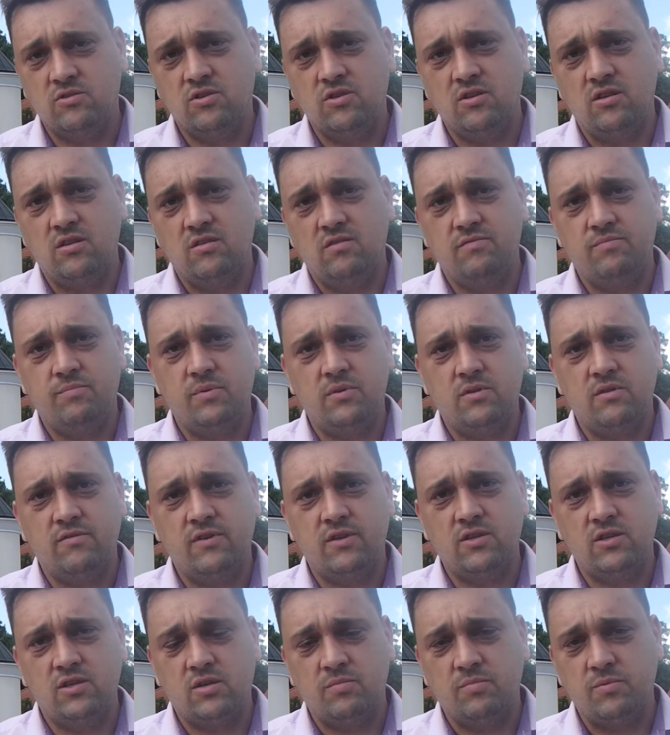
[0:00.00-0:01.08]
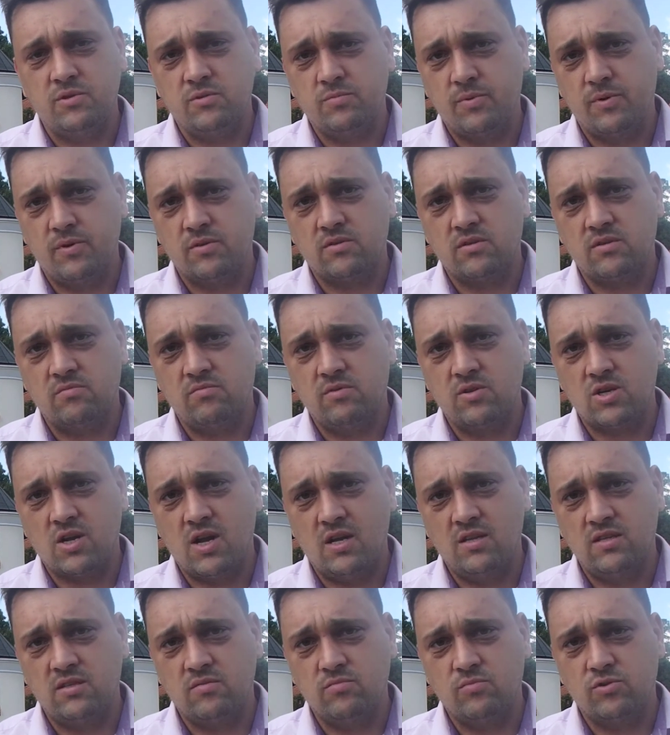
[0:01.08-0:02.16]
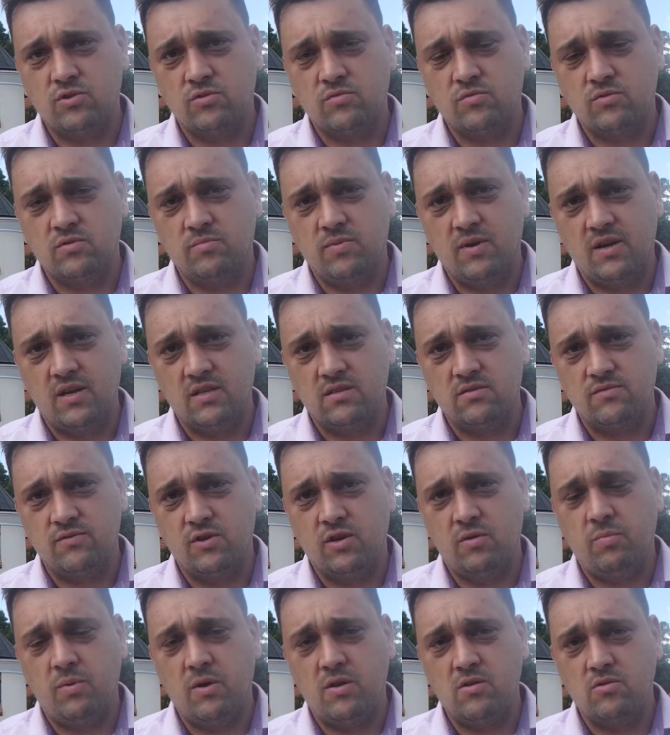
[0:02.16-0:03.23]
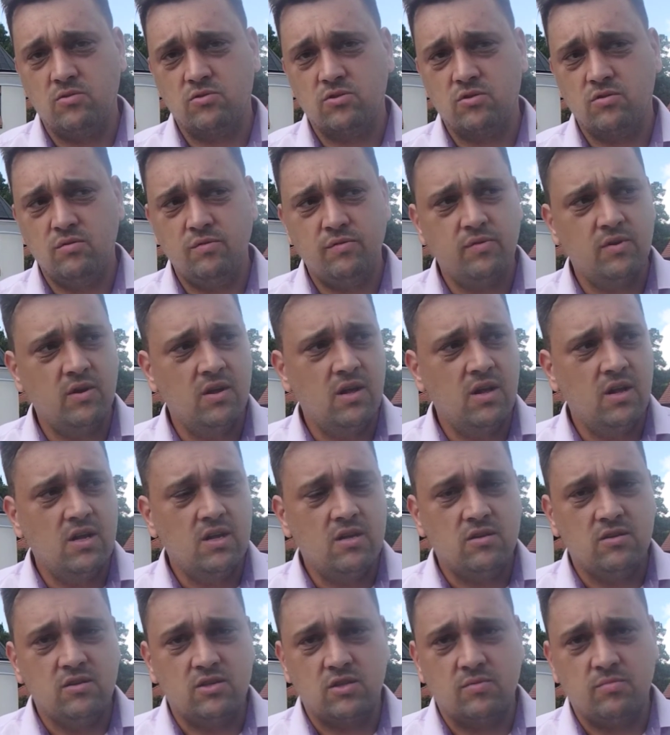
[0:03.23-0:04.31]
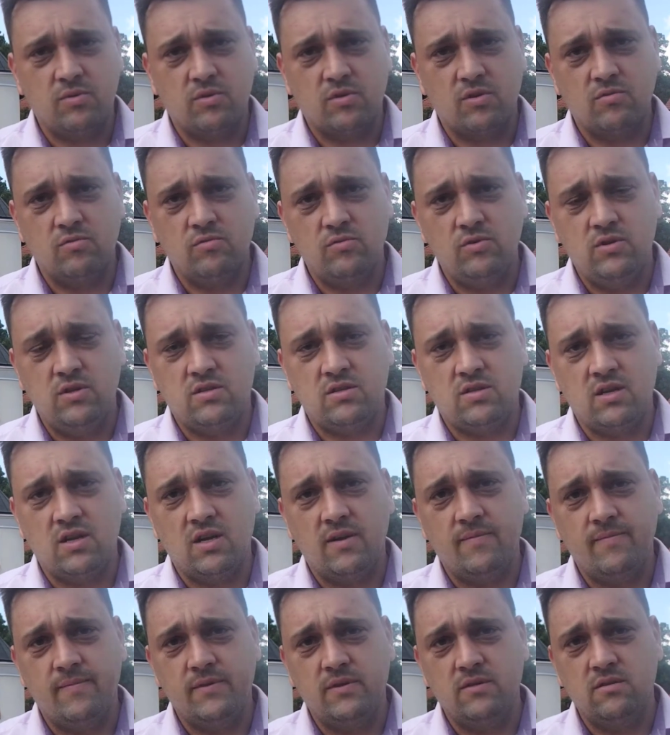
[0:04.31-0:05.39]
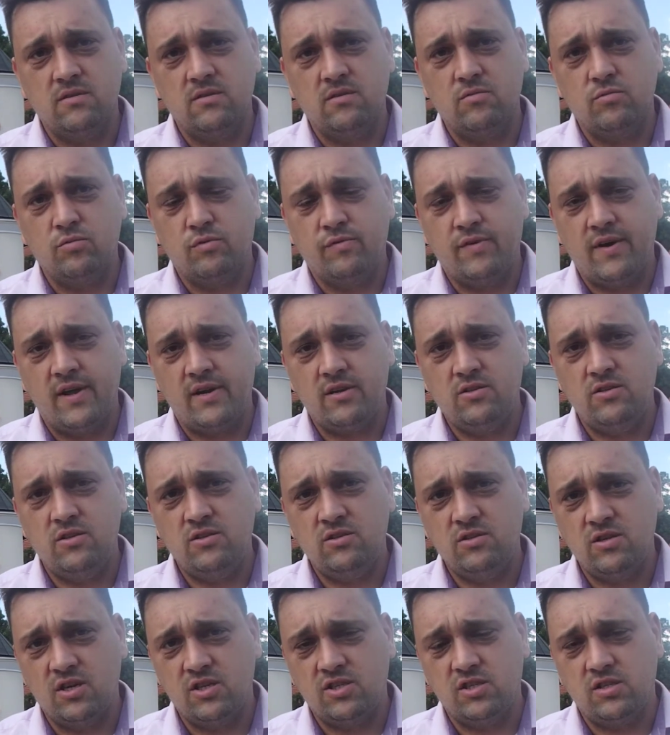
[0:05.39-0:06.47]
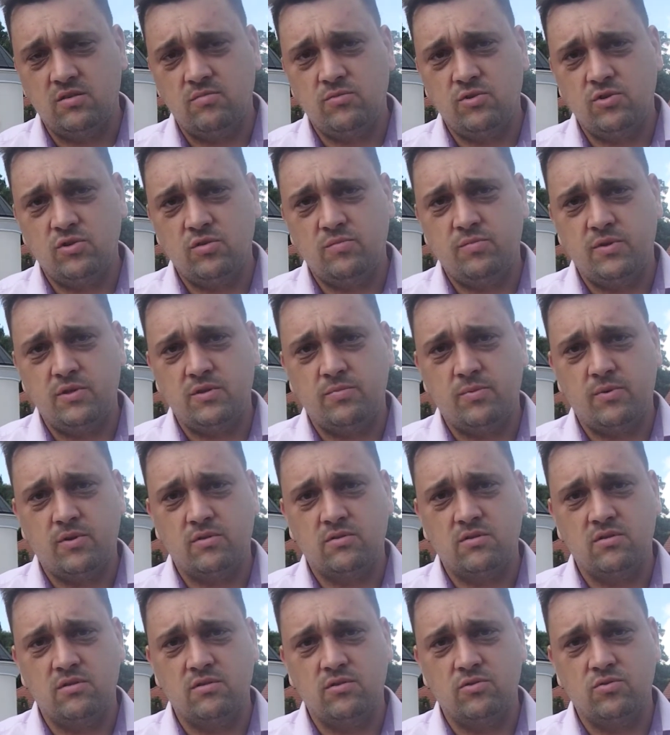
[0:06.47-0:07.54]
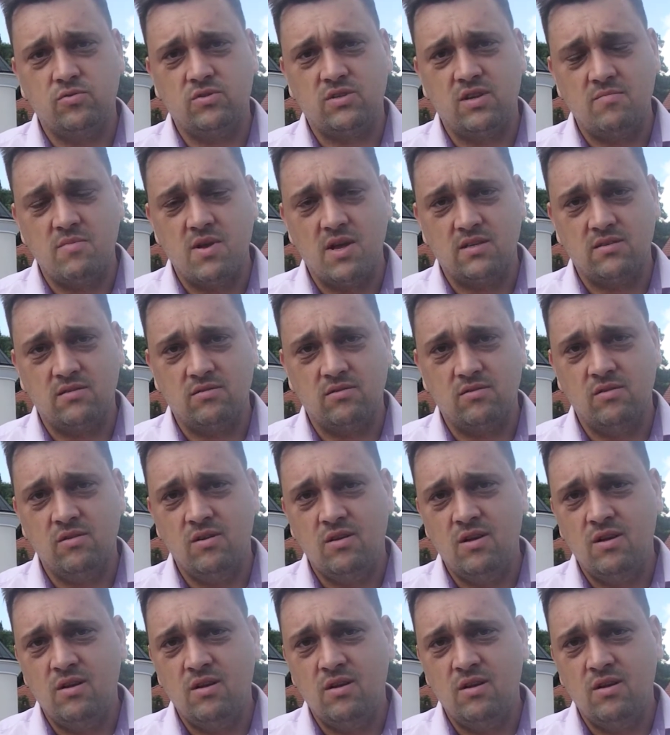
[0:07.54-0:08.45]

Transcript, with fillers: czyli 25% mieszkańcy muszą uzbierać swoich pieniążków, żeby tę ulicę y, utwardzić, a 75% dorzuca miasto.